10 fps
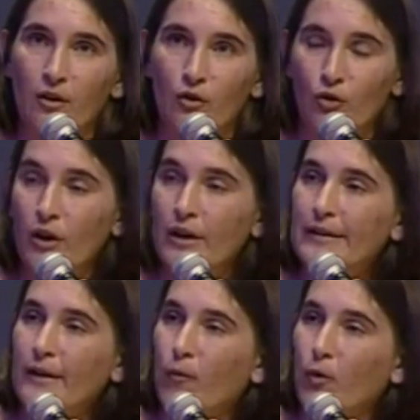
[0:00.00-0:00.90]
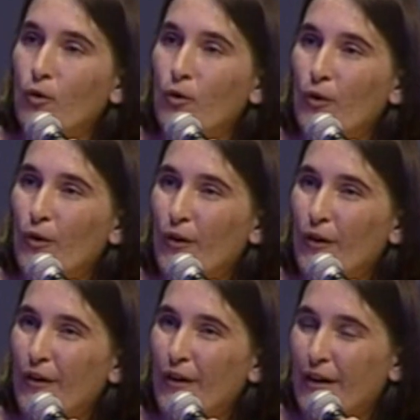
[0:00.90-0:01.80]
Noi crediamo
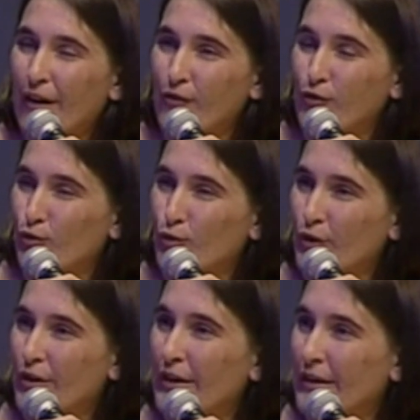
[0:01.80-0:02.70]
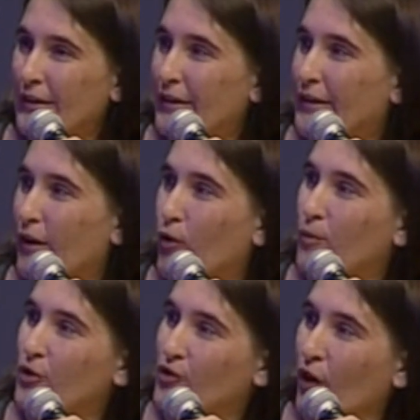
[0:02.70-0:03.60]
che il futuro di Haiti sia
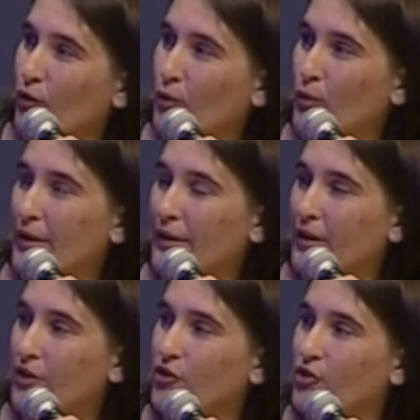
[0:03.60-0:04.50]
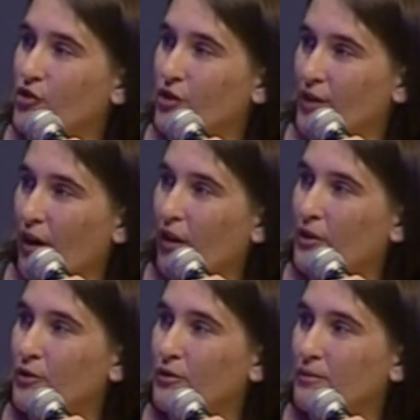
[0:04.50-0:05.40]
cominciato quel 13
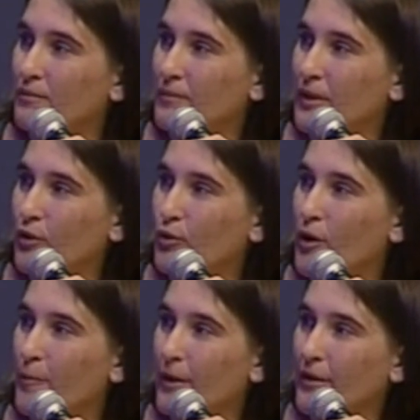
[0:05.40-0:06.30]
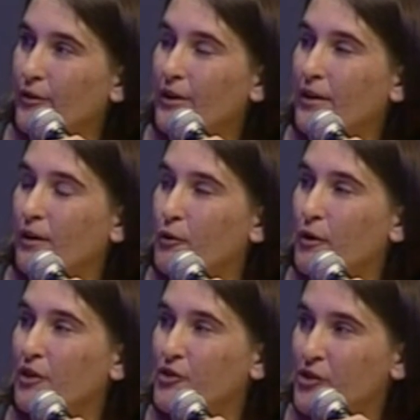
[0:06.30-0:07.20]
gennaio, in cui le persone che
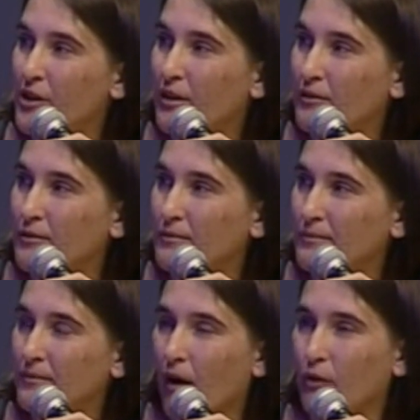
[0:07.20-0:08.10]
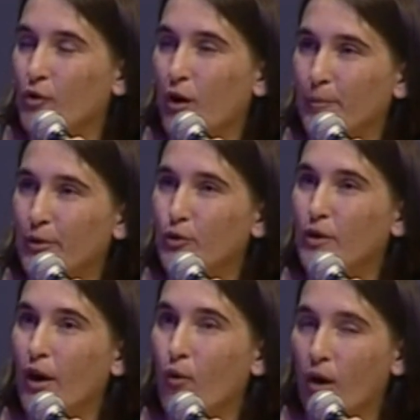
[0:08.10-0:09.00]
ancora c'erano hanno capito
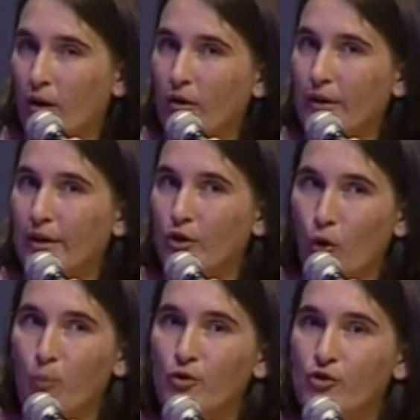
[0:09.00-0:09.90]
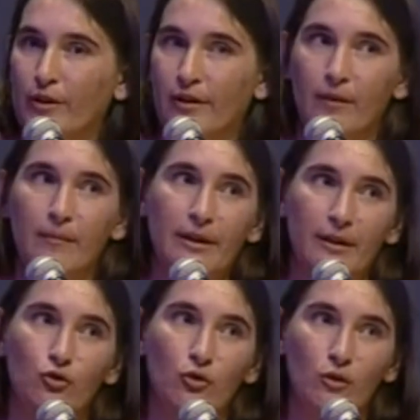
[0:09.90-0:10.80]
che qualcosa dopo ci sarebbe
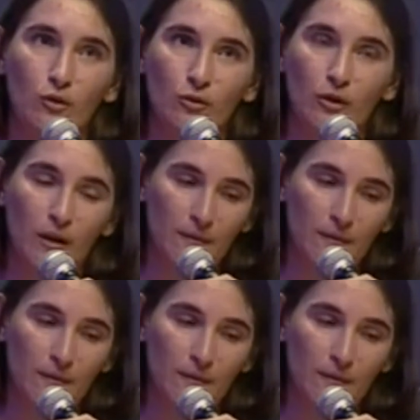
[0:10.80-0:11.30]
stato ancora.